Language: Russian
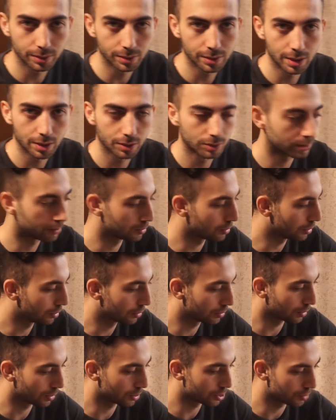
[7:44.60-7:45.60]
это не, не
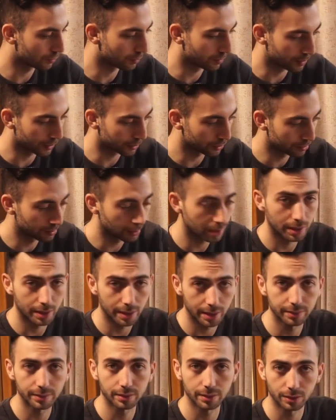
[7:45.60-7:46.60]
то, о чем вы подумали.
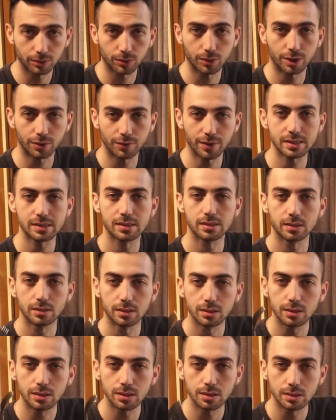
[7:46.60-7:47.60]
Это такой квас,
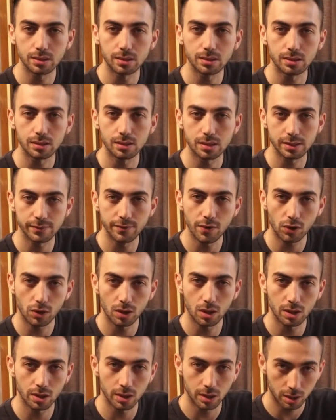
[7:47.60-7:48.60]

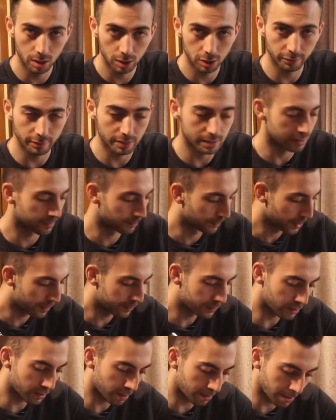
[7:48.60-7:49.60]
свекольный квас.
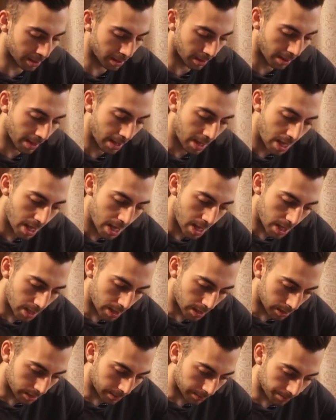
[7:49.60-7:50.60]
Все нормально.
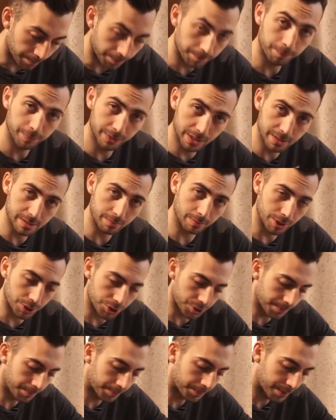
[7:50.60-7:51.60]
Э, подойди
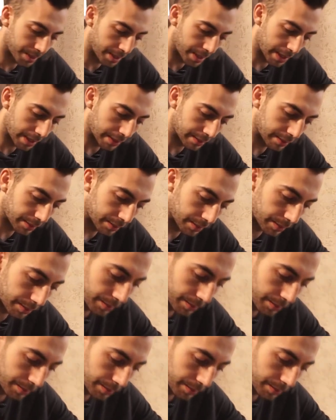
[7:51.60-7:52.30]
ближе. Это,